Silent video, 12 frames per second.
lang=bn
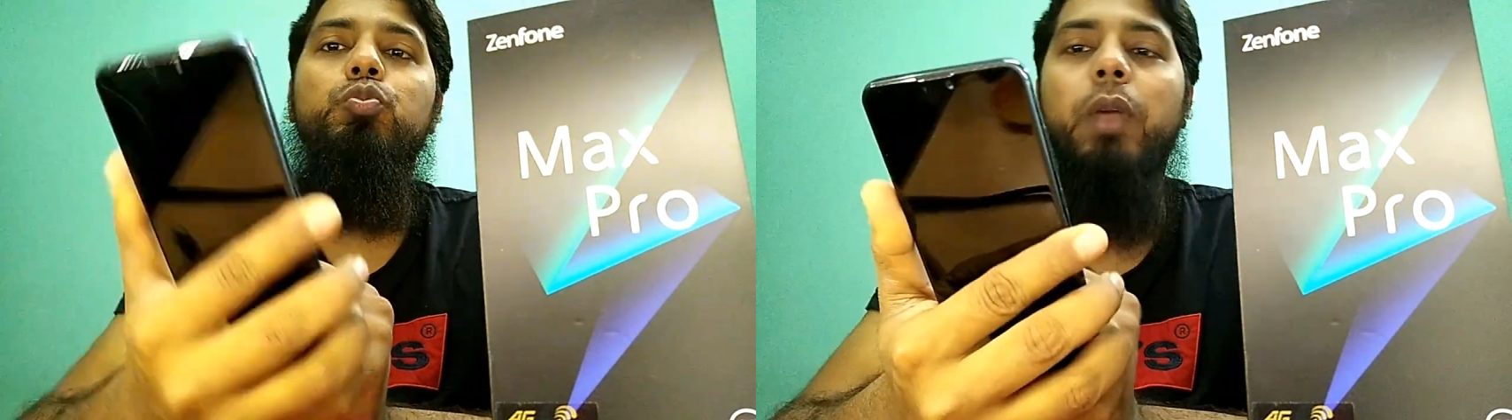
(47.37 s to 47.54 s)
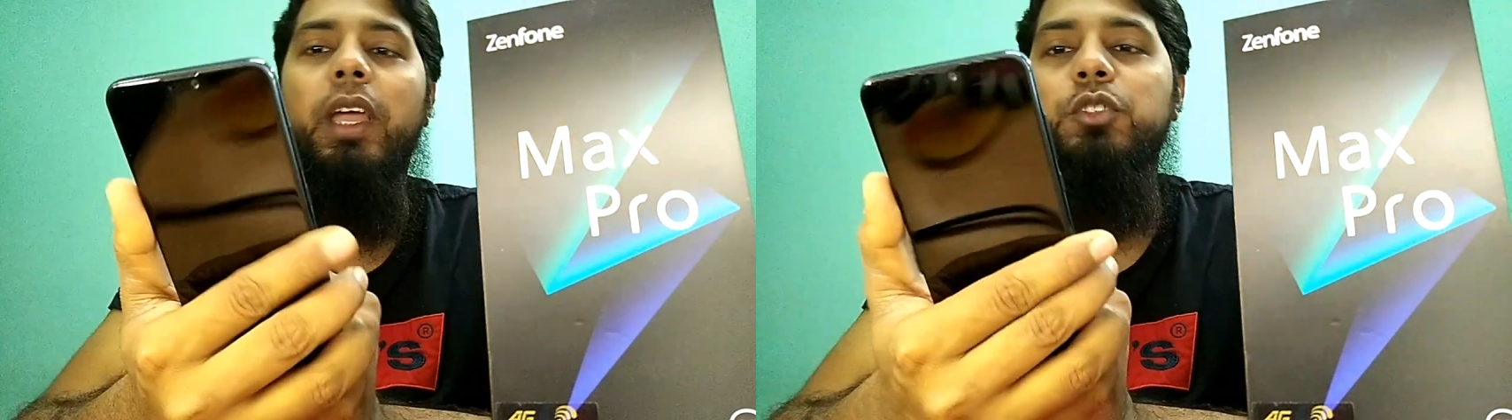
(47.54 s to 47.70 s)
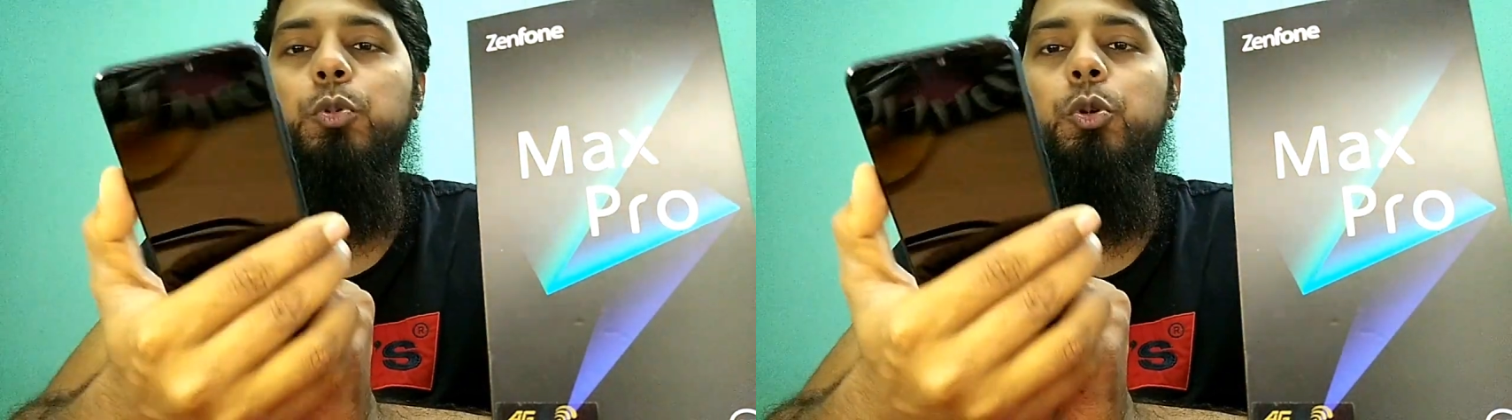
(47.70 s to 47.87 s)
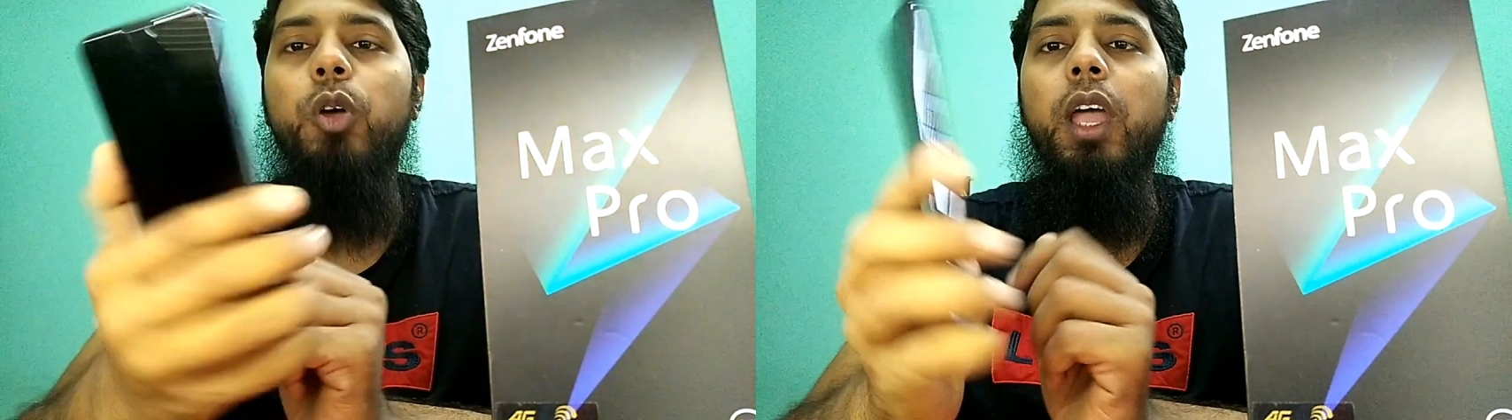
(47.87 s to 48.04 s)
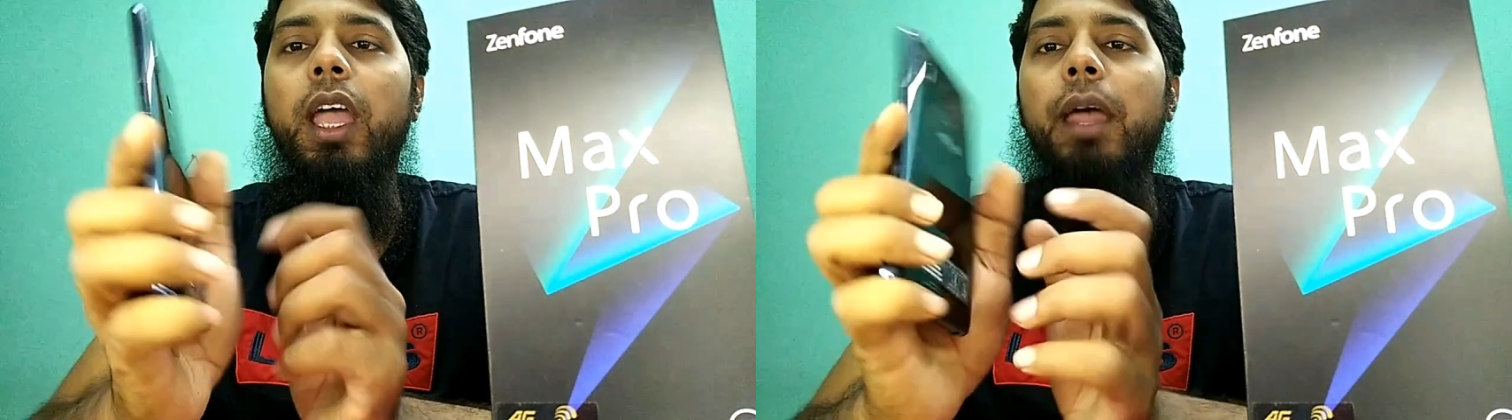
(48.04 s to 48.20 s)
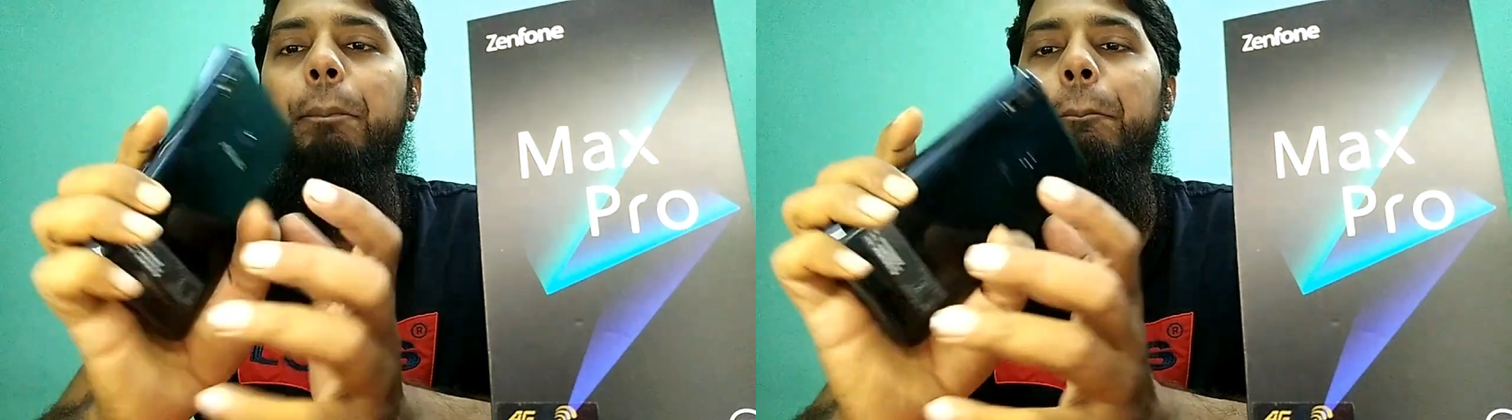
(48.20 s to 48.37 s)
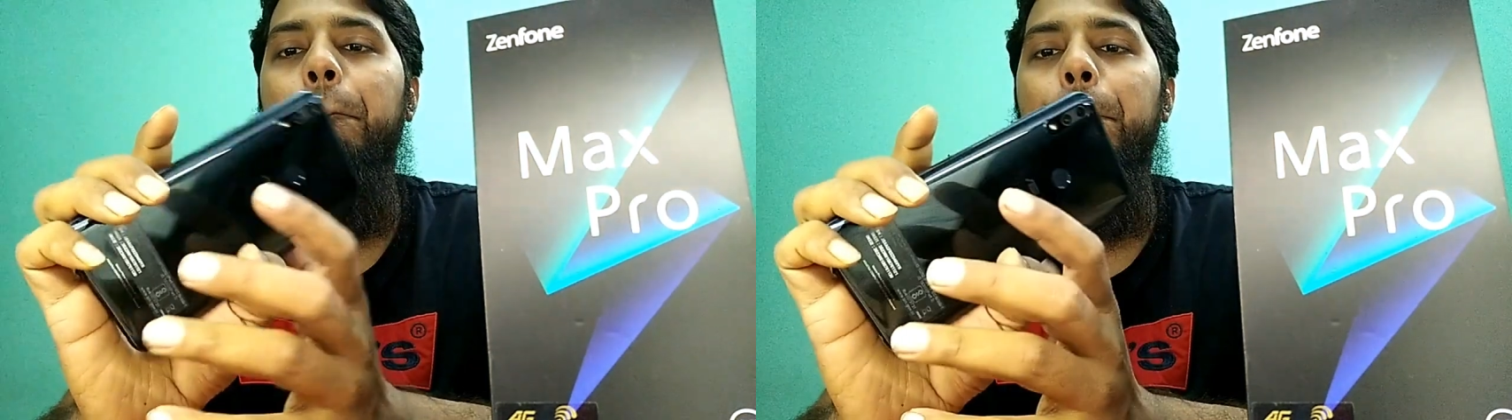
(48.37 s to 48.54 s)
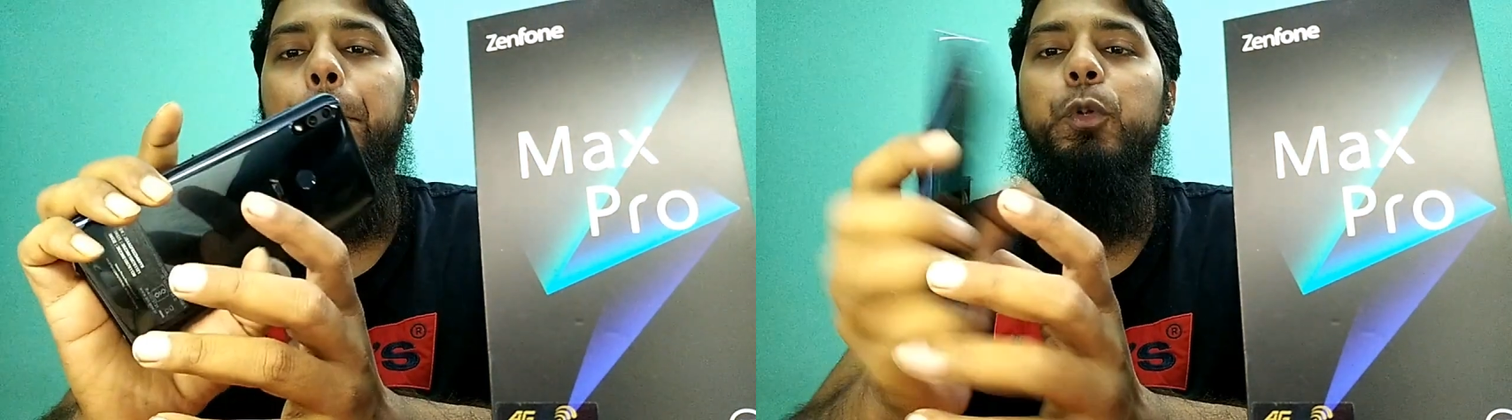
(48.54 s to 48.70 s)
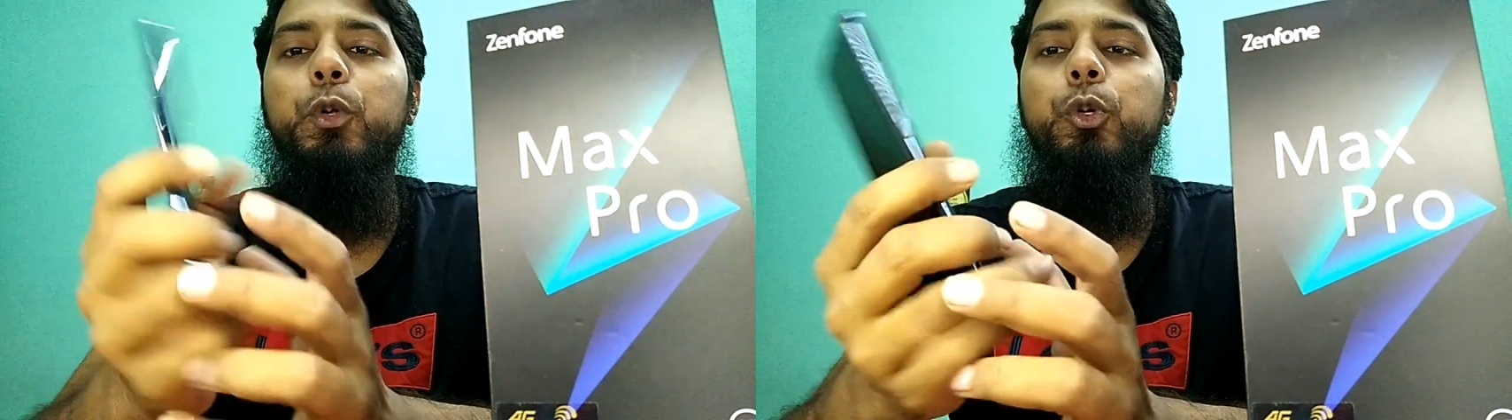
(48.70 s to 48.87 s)
ম্যাক্স প্রো অ্যাম
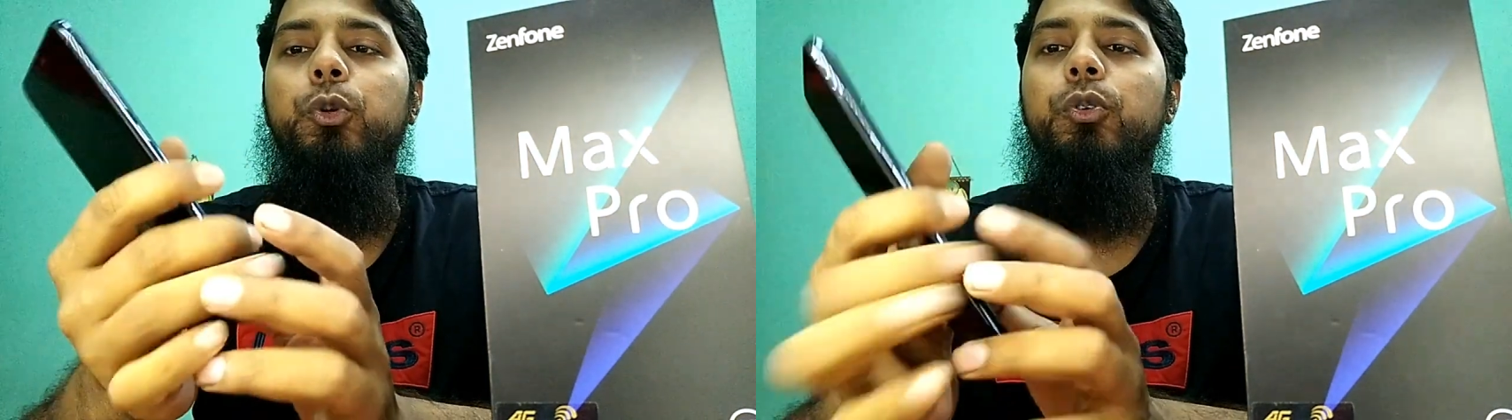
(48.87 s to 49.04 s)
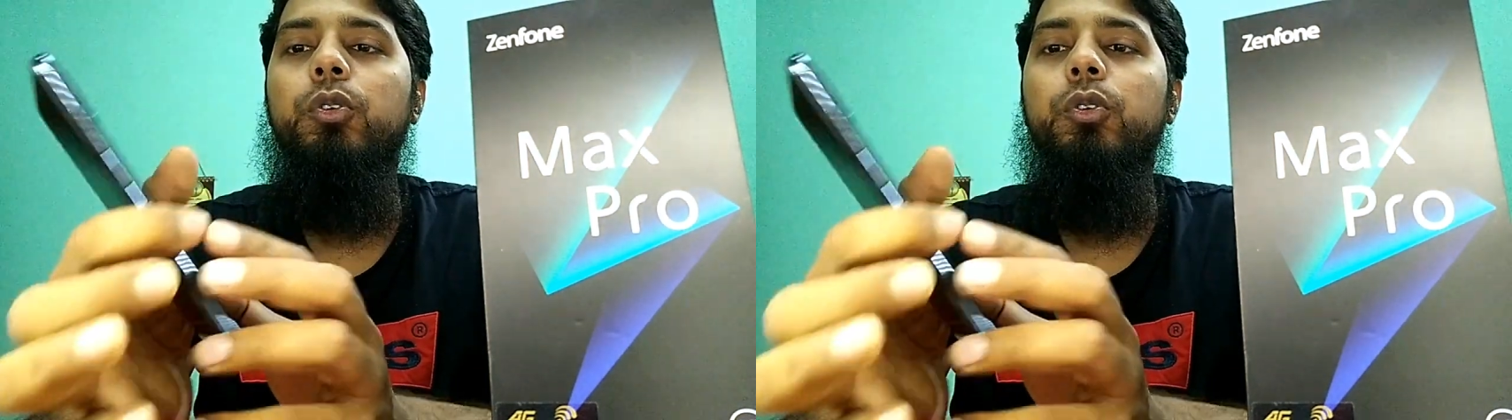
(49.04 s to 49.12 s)
টু